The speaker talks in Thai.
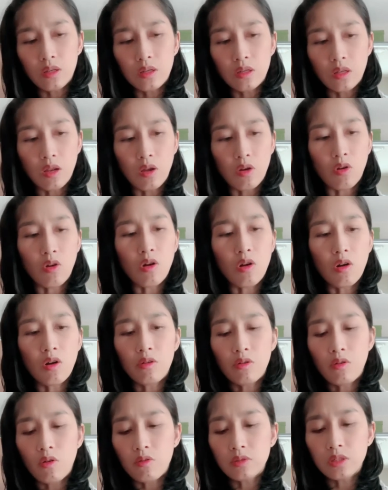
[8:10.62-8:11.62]
แล้วก็
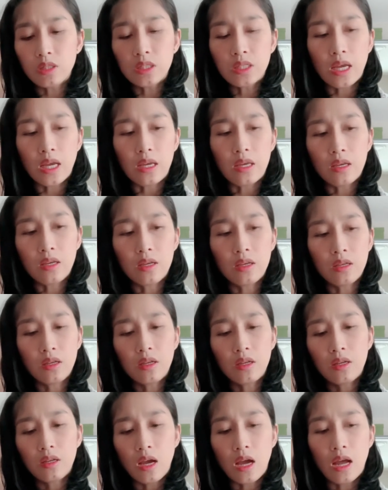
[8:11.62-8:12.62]
น้องจะใส่
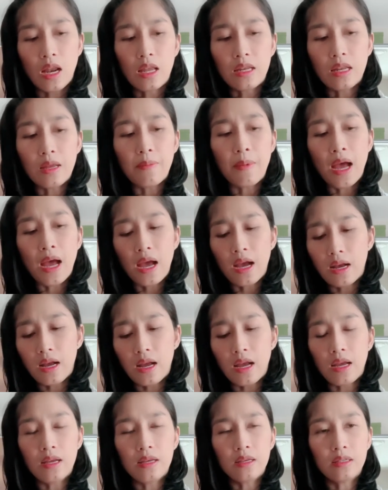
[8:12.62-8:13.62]
อะไรได้บ้าง
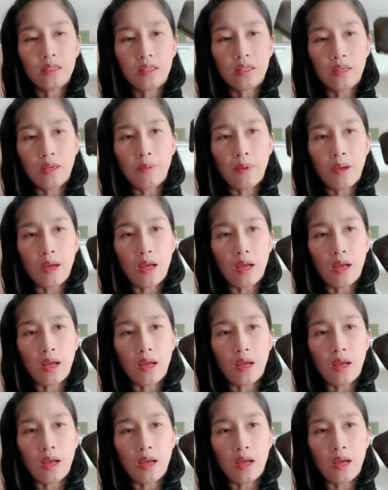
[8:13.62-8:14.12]
อ่ะคี